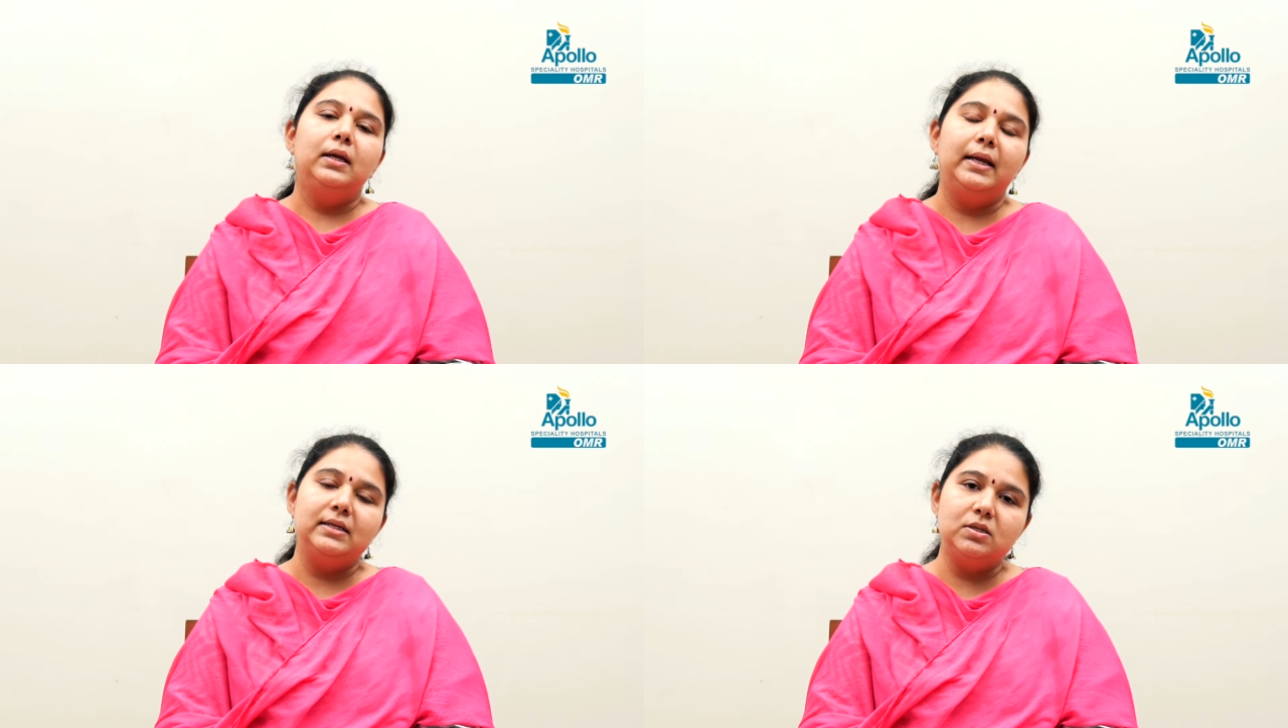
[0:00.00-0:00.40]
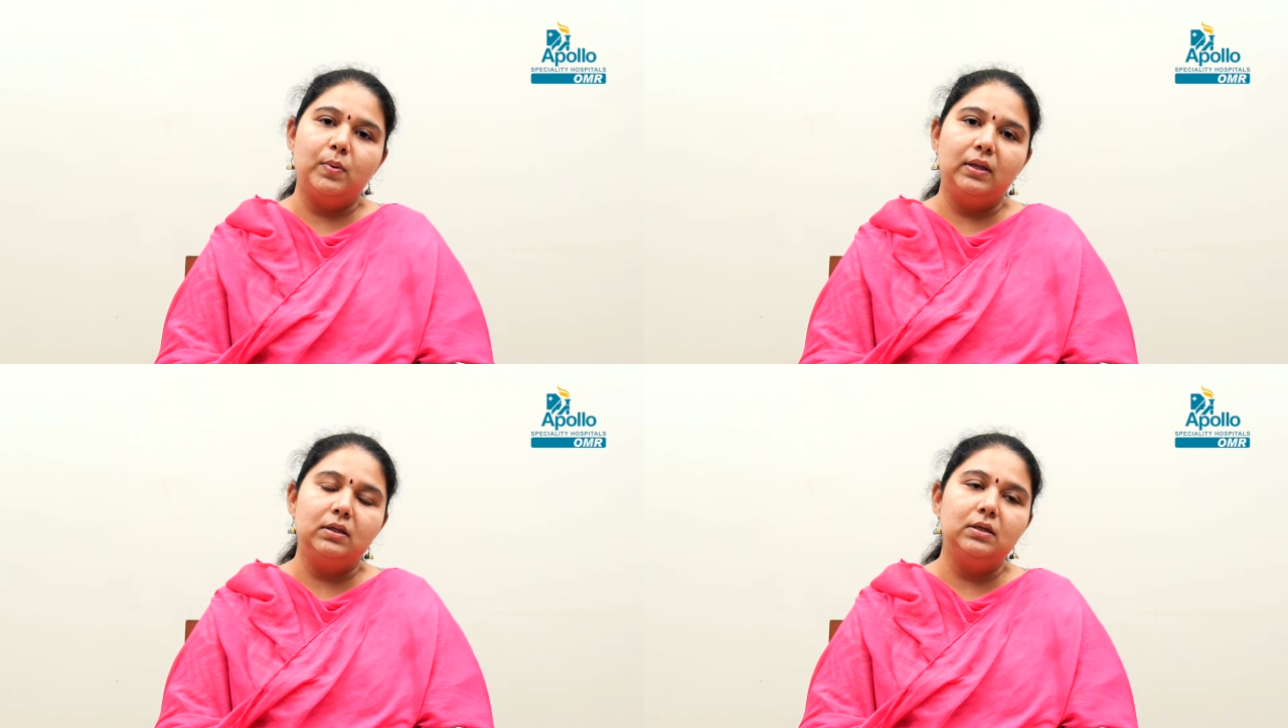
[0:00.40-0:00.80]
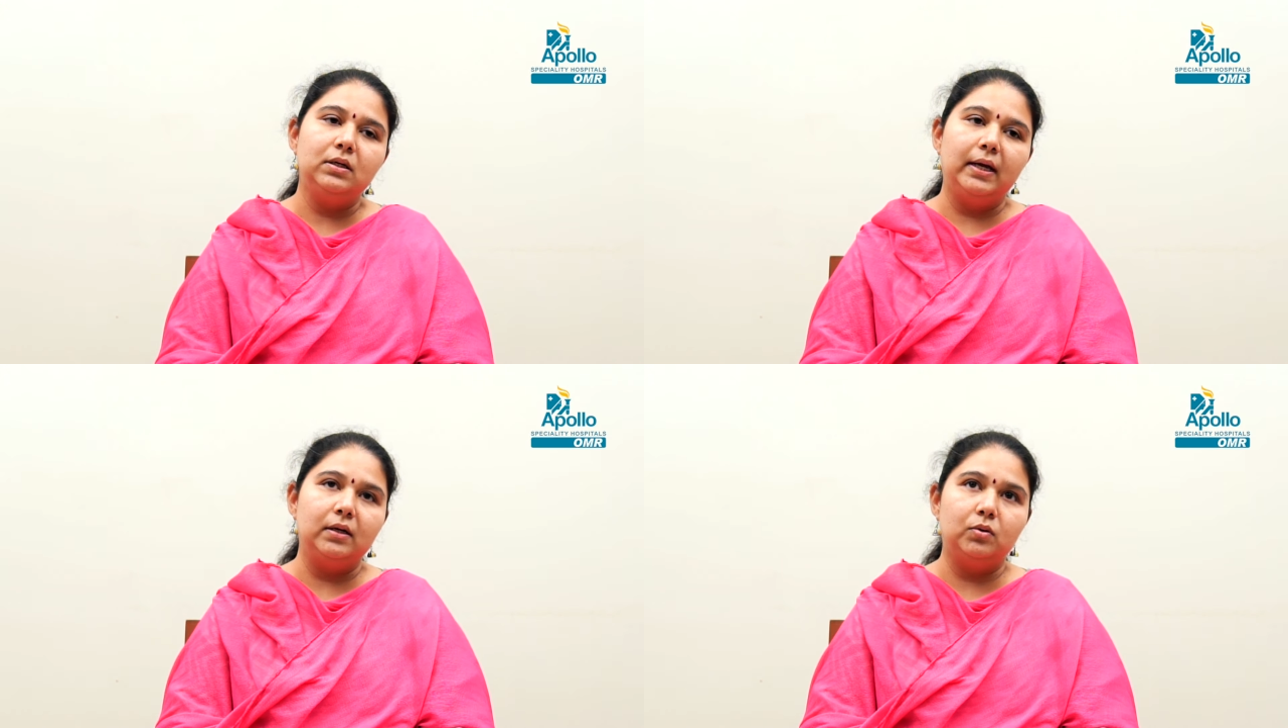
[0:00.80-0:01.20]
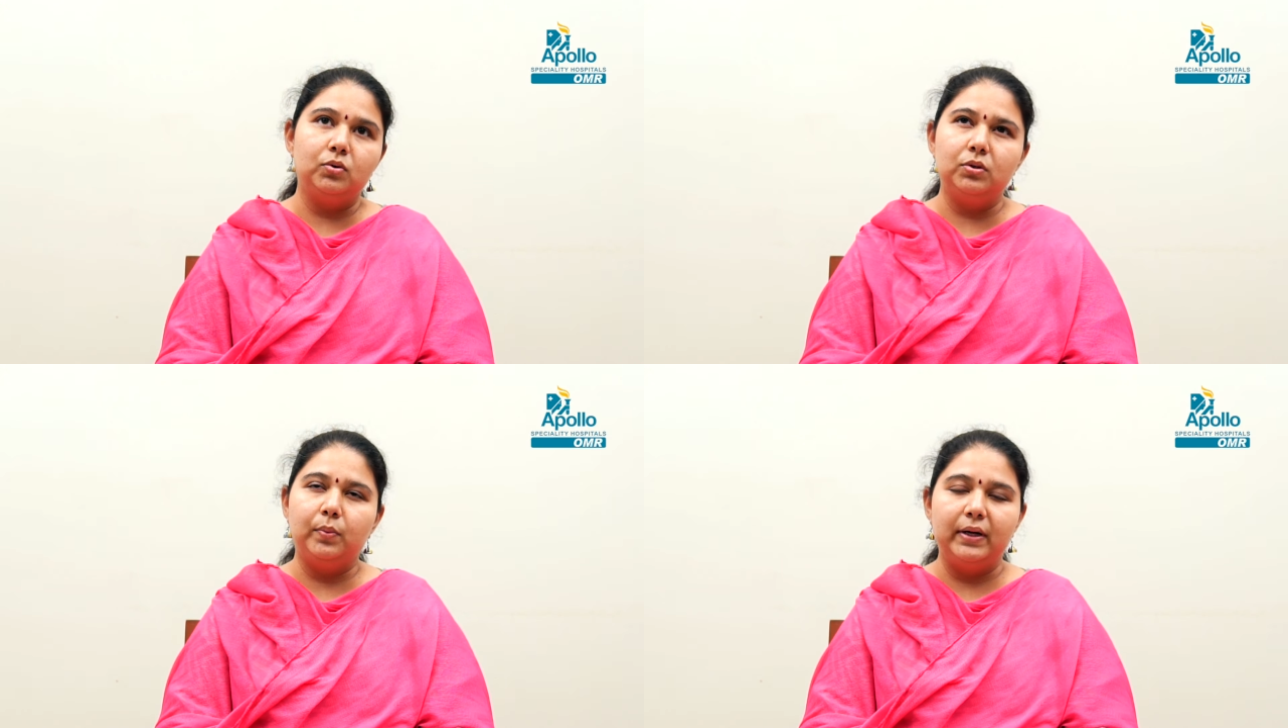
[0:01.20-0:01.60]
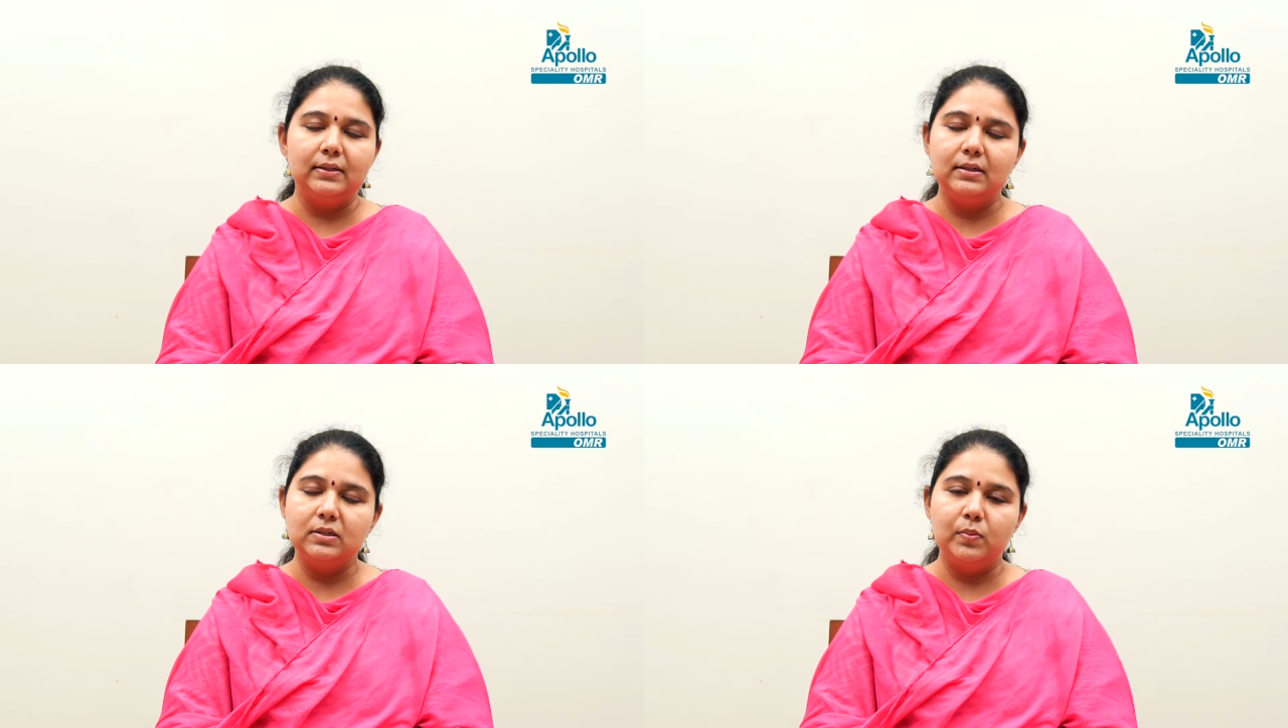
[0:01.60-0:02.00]
நெக்ஸ்ட் வந்து எனக்கு ஒரு
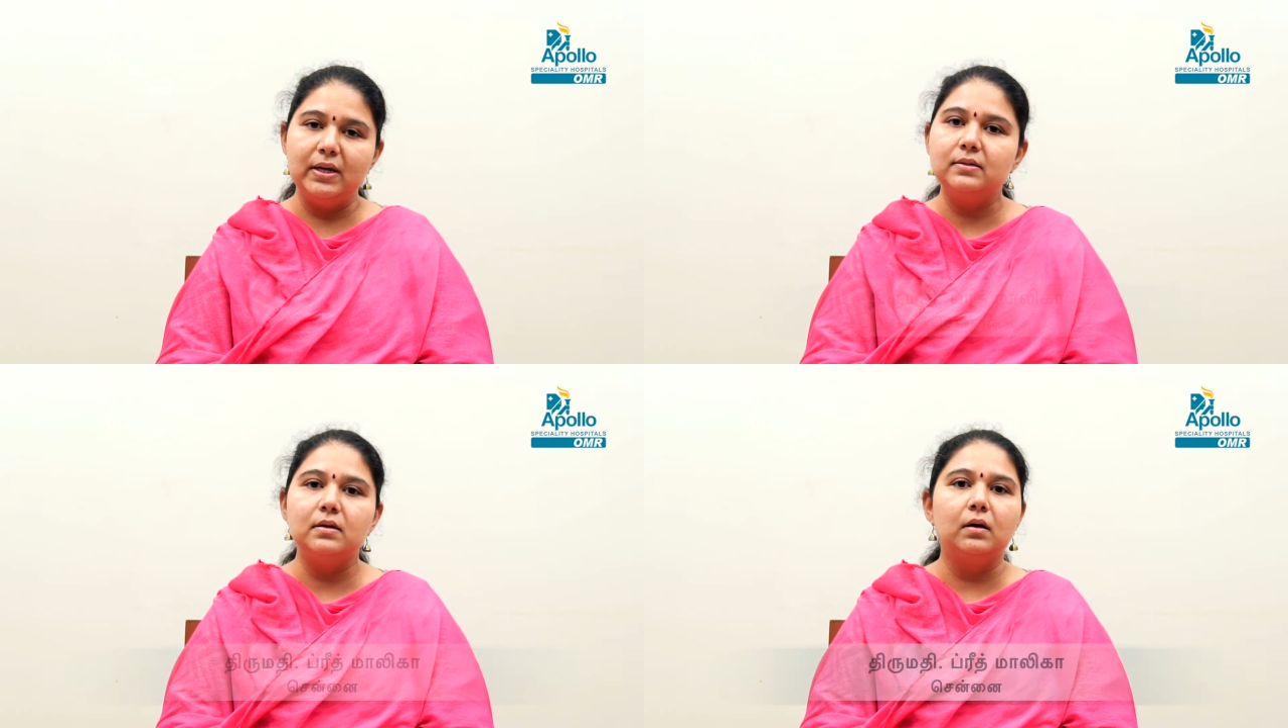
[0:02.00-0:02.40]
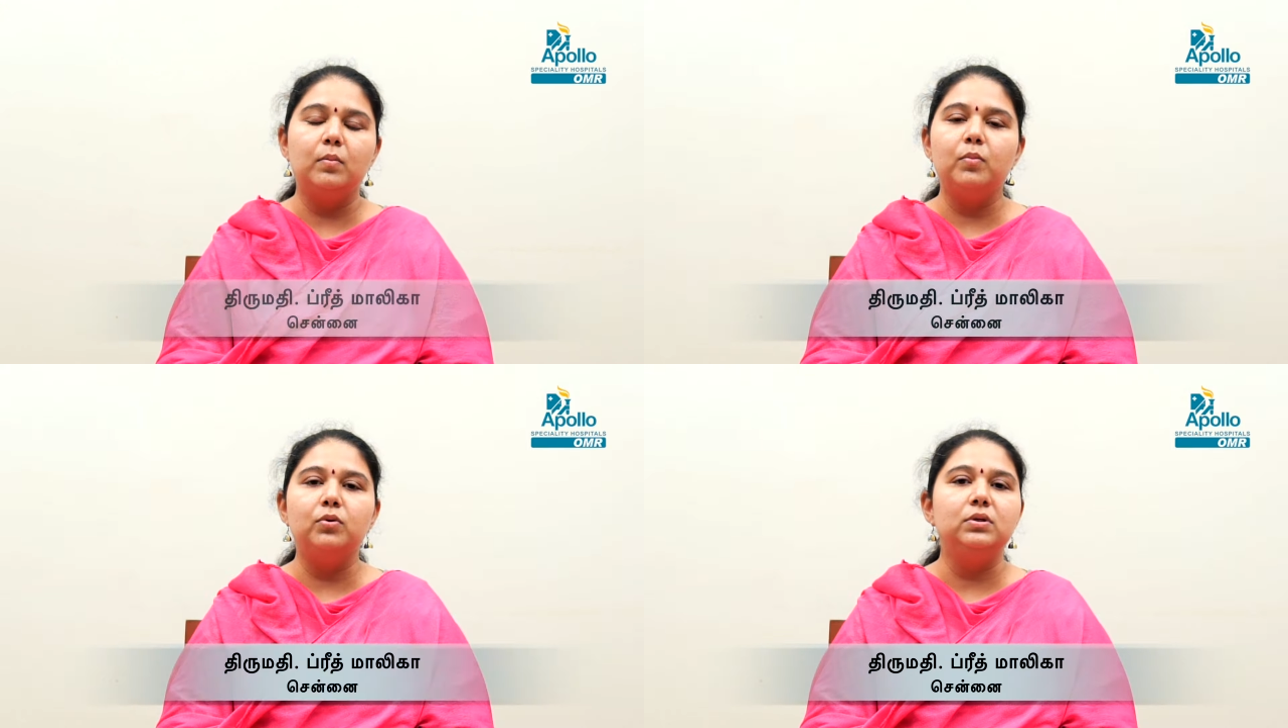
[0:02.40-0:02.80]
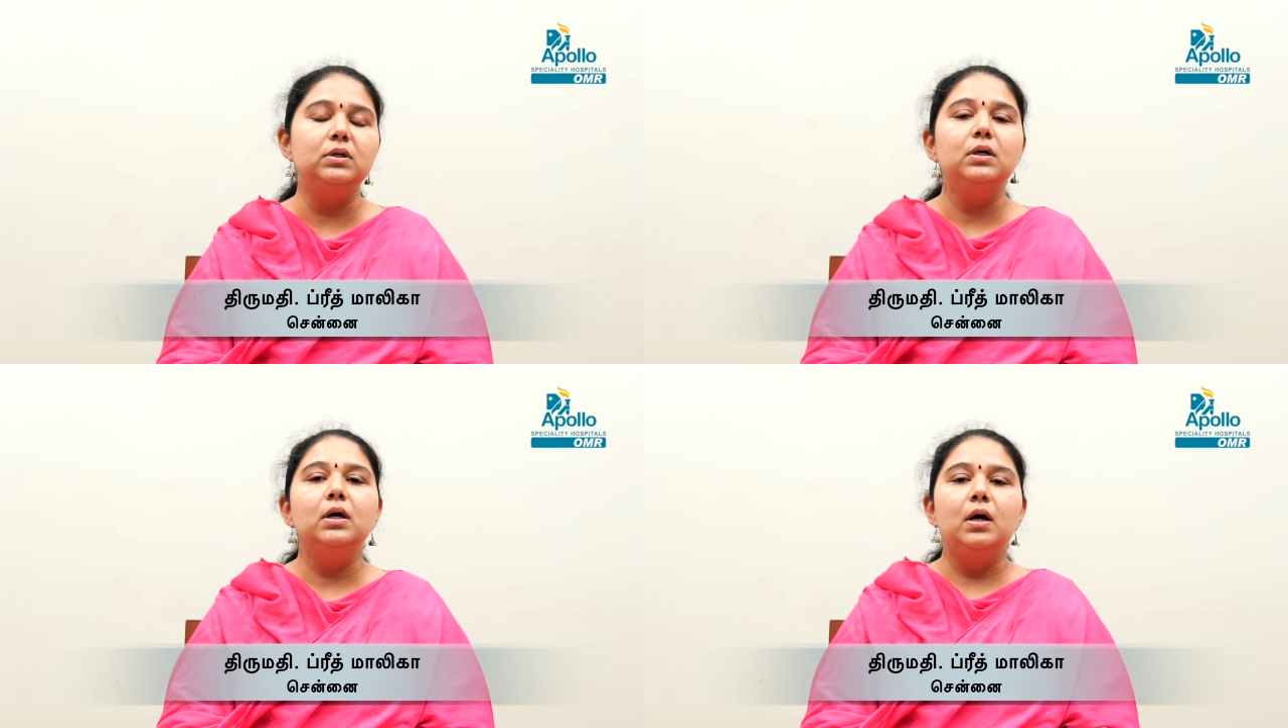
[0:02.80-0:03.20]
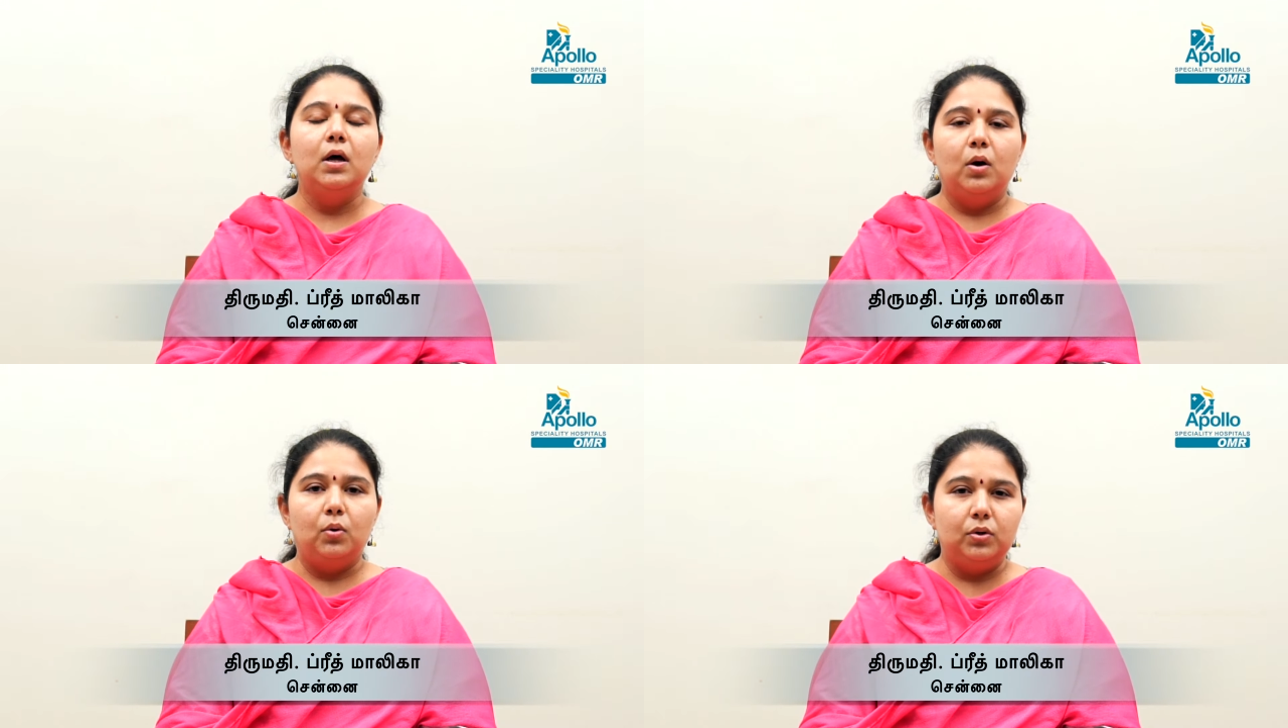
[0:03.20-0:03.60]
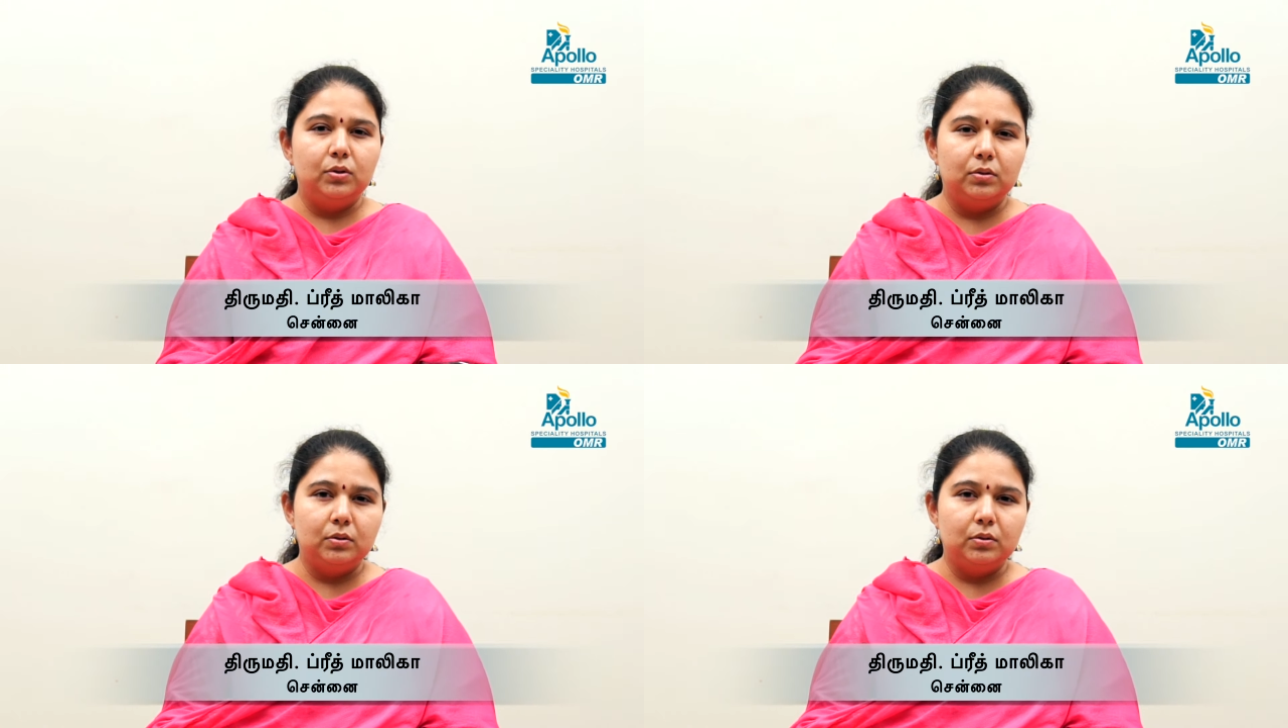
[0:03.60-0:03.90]
டுவெண்ட்டி சிக்ஸ் வீக்ஸ் இருக்கும்போது ஒரு